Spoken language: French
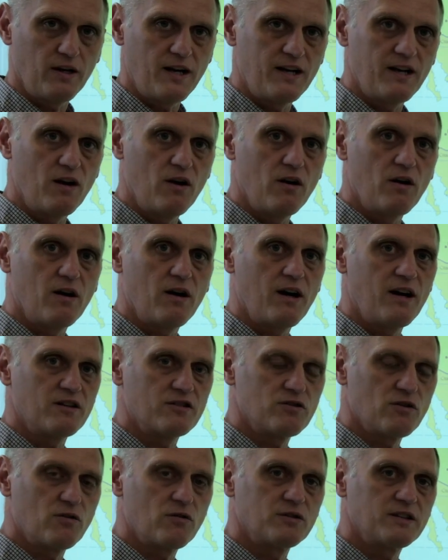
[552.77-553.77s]
Alors, en
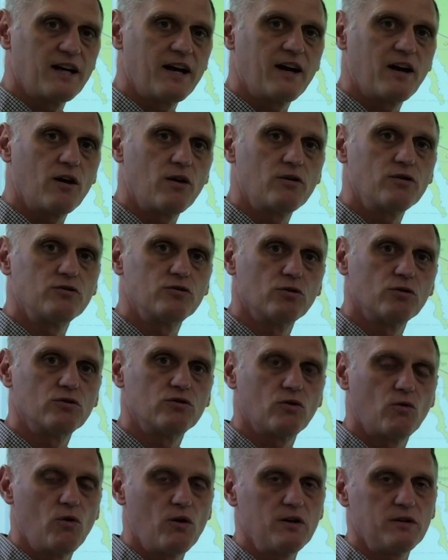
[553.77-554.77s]
secondaire 1, 2,
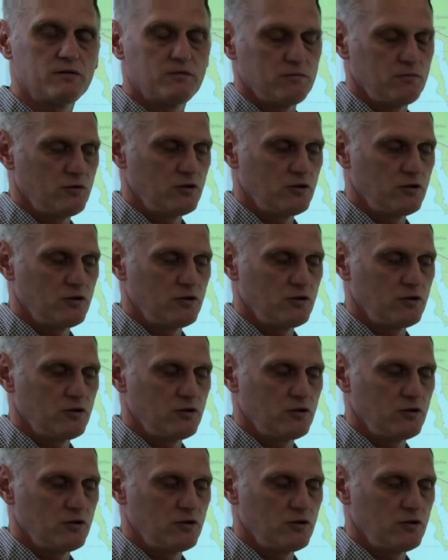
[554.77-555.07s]
3,